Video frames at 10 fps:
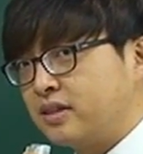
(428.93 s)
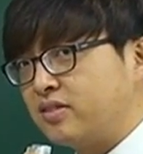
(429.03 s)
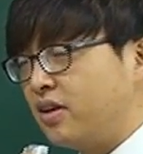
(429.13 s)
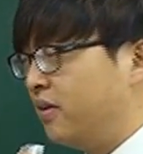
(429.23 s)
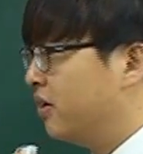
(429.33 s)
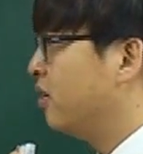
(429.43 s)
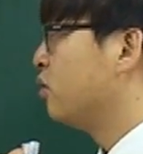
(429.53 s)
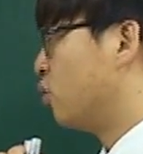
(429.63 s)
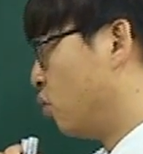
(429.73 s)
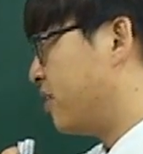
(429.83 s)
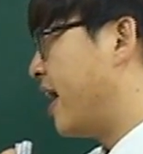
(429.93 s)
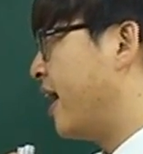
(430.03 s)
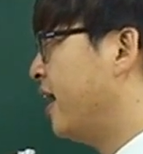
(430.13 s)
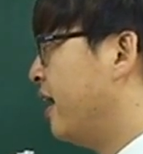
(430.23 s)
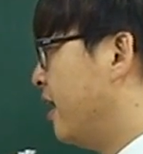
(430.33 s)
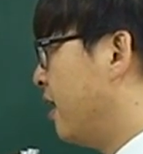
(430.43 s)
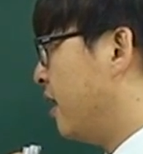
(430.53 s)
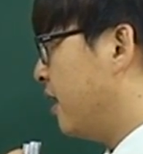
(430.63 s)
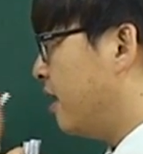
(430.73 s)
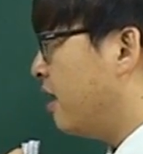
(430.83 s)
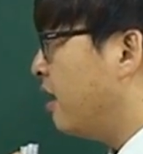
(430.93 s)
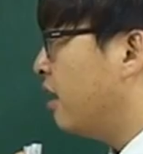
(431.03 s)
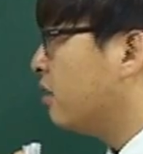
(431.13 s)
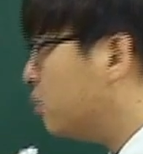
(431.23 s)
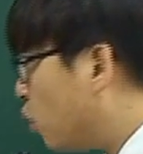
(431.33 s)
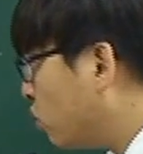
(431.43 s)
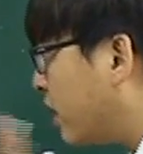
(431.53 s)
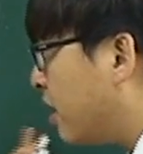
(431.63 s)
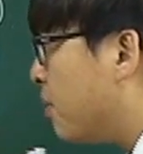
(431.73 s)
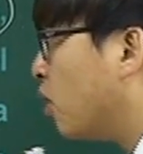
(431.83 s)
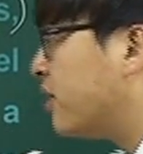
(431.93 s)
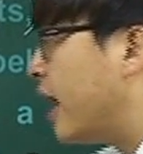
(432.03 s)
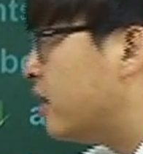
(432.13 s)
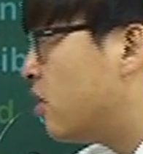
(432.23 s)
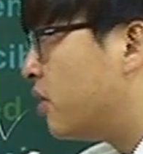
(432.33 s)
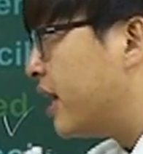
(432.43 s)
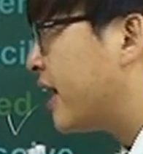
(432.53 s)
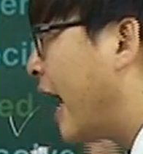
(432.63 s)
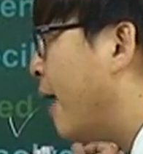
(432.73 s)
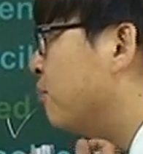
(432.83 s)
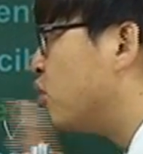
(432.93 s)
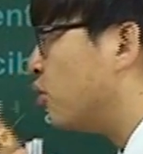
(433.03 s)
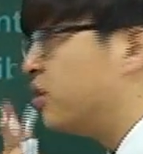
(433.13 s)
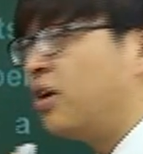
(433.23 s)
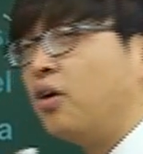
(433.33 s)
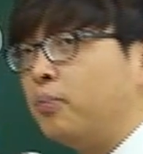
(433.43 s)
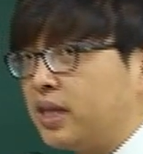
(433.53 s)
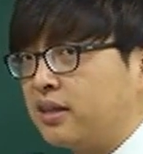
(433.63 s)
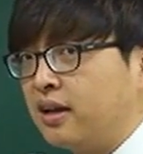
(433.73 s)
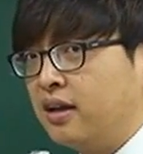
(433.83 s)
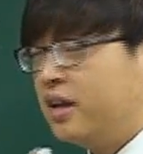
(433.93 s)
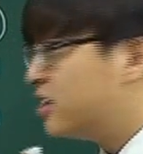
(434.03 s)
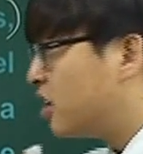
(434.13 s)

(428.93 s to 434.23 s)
그래서 동사 그럼 동사 뒤에 명사 한 덩어리 감소를 경험했다.